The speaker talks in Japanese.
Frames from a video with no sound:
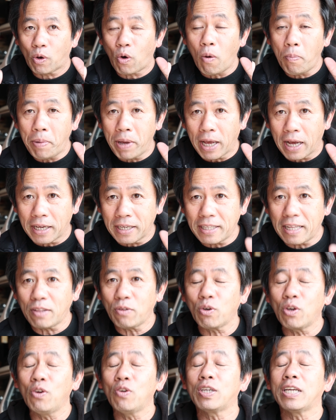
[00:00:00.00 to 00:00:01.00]
コペンが来
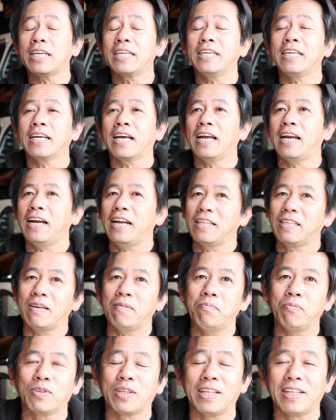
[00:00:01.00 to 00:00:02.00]
た時の写真からね
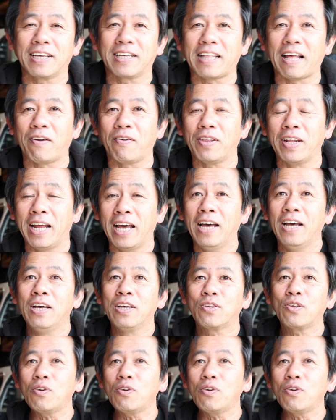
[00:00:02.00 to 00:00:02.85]
全部出てきたのでね、